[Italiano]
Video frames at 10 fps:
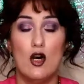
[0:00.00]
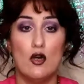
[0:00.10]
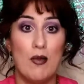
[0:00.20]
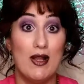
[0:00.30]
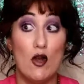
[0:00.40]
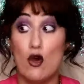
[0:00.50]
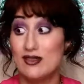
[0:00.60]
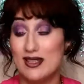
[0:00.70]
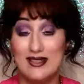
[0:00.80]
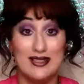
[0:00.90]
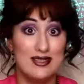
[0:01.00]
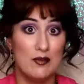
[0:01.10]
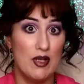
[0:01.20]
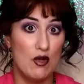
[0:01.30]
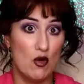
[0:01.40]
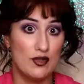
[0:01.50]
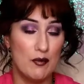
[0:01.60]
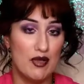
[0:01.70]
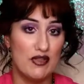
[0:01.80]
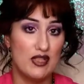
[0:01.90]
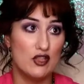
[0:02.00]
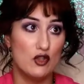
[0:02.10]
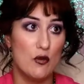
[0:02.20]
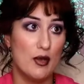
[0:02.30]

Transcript: ormai ho tantissime cose preferisco